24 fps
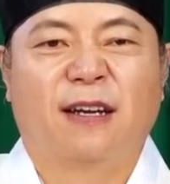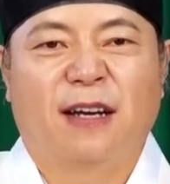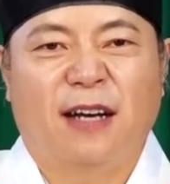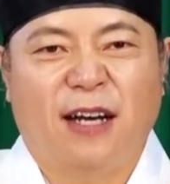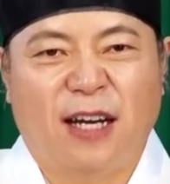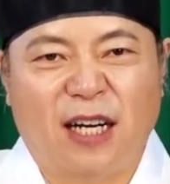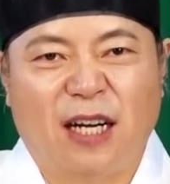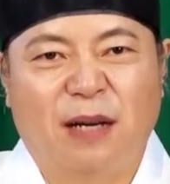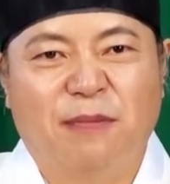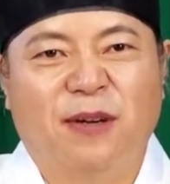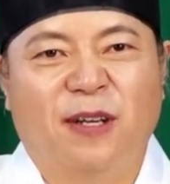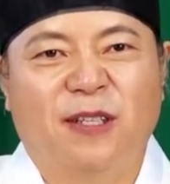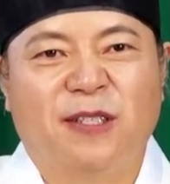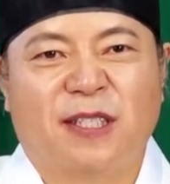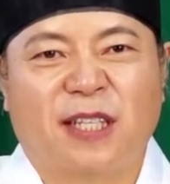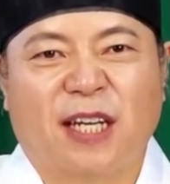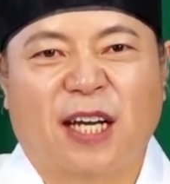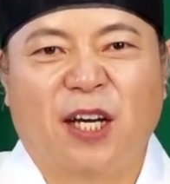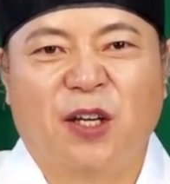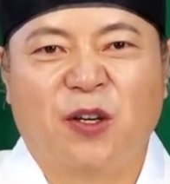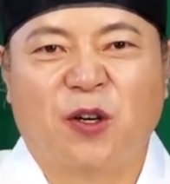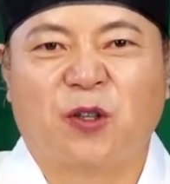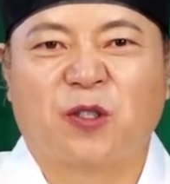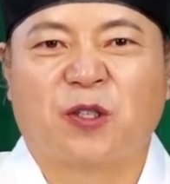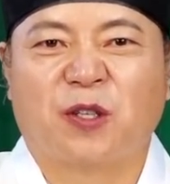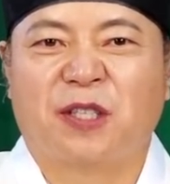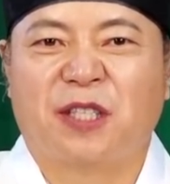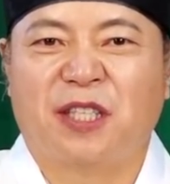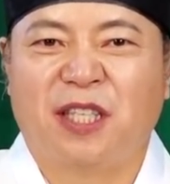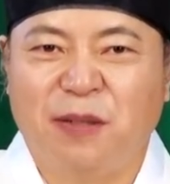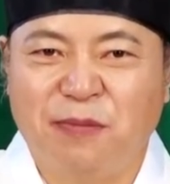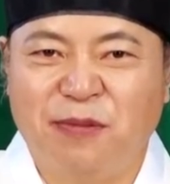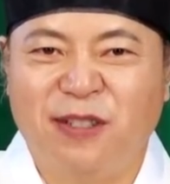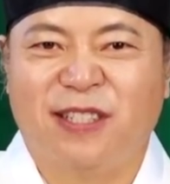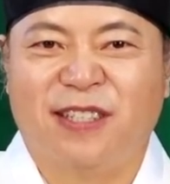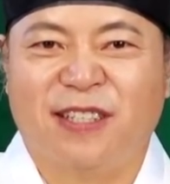하나만 제가 여기서
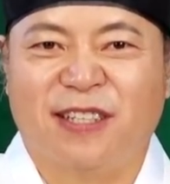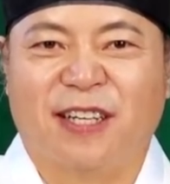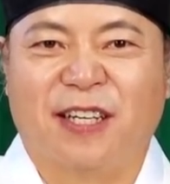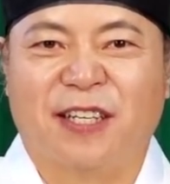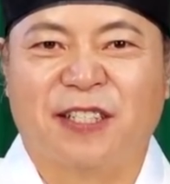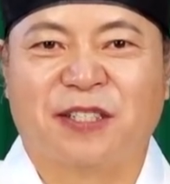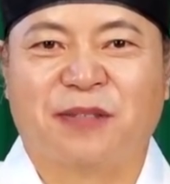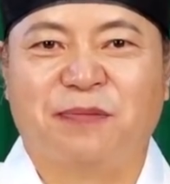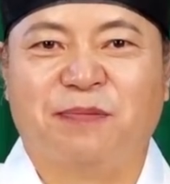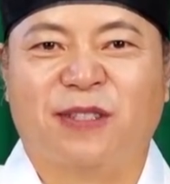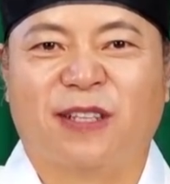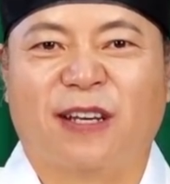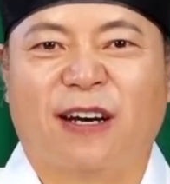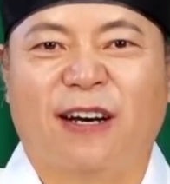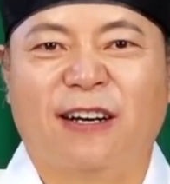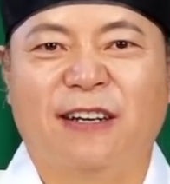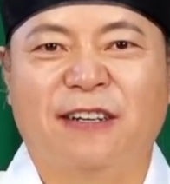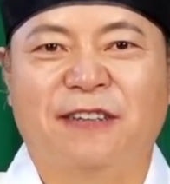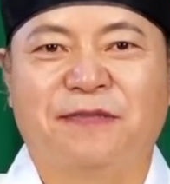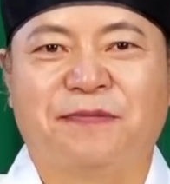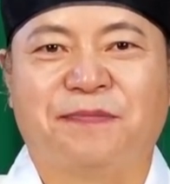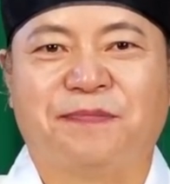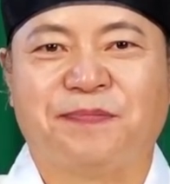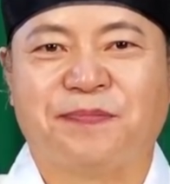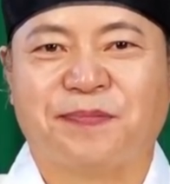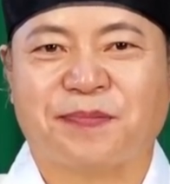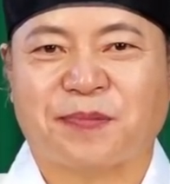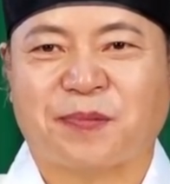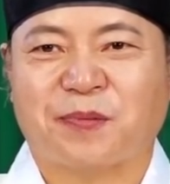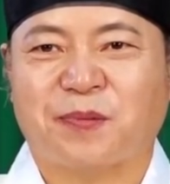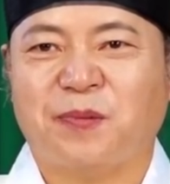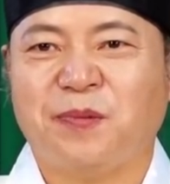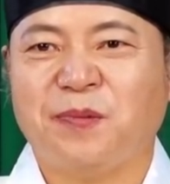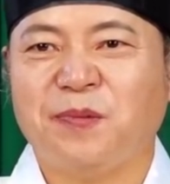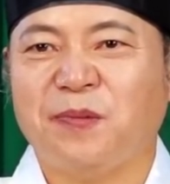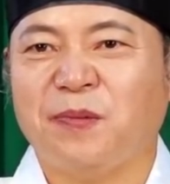팁을 드리겠습니다.
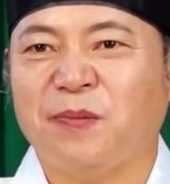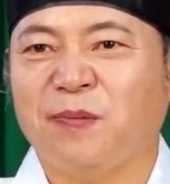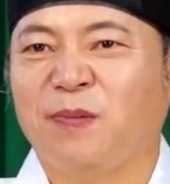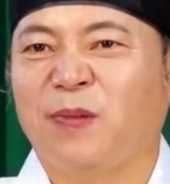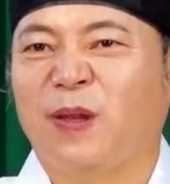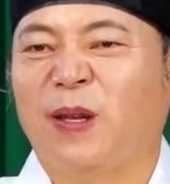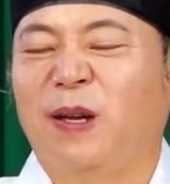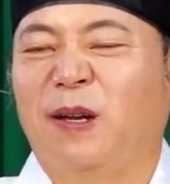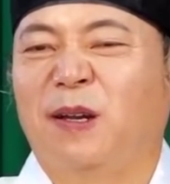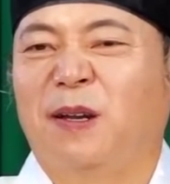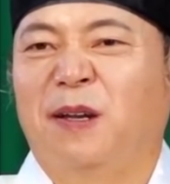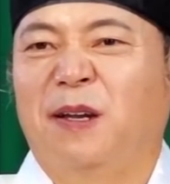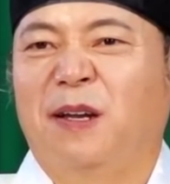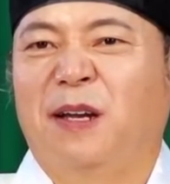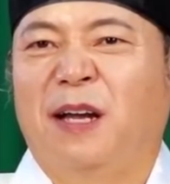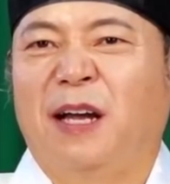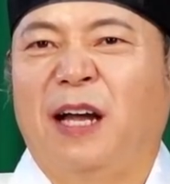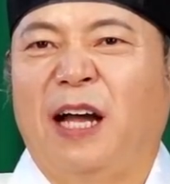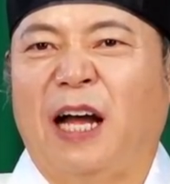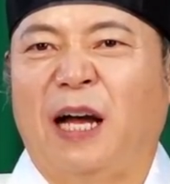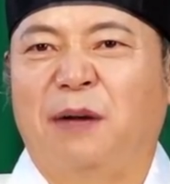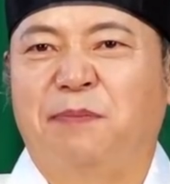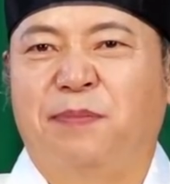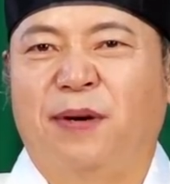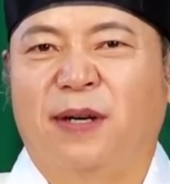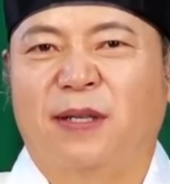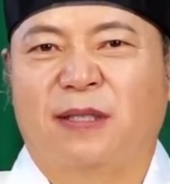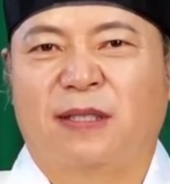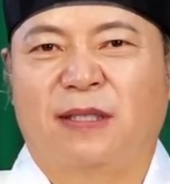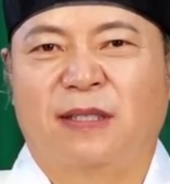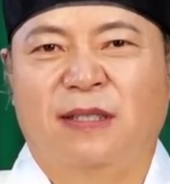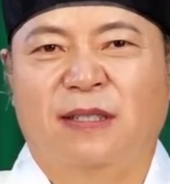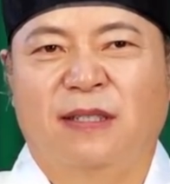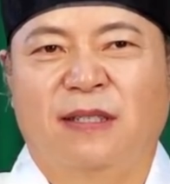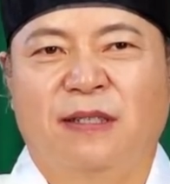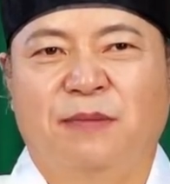
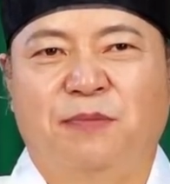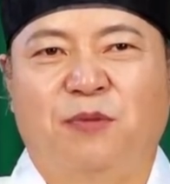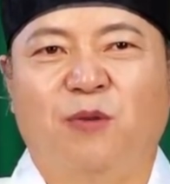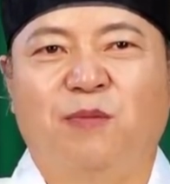아파트